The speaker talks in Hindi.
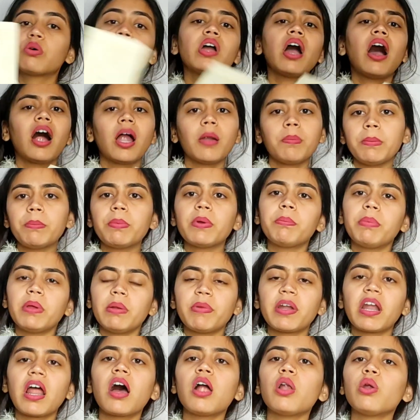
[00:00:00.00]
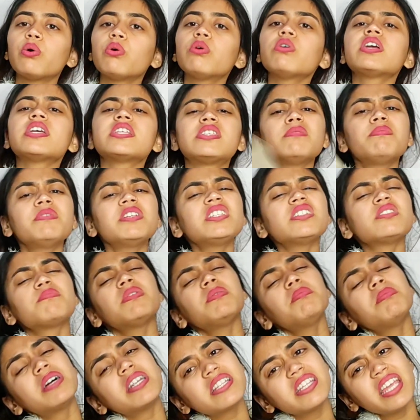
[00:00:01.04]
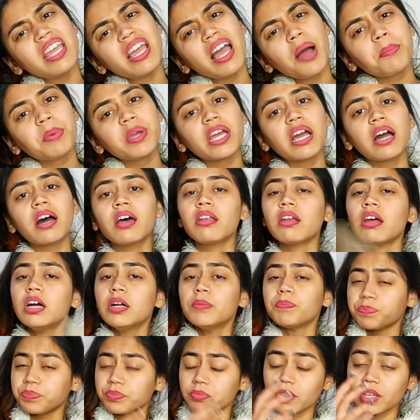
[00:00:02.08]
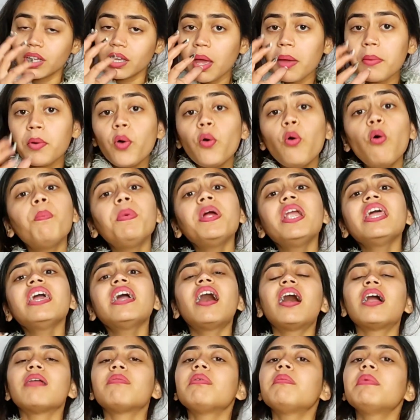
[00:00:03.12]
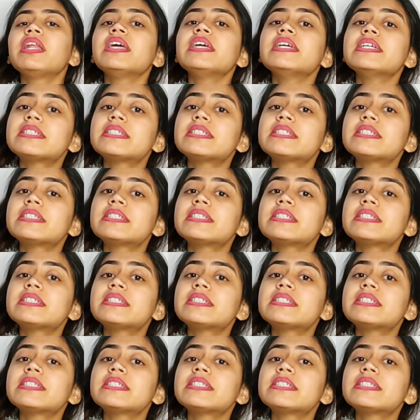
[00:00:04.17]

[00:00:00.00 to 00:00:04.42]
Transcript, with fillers: कोई हार्ड पेपर पे बना लो किसी भी चीज में मरती है आपके यार ओपीडी कार्ड में मैंने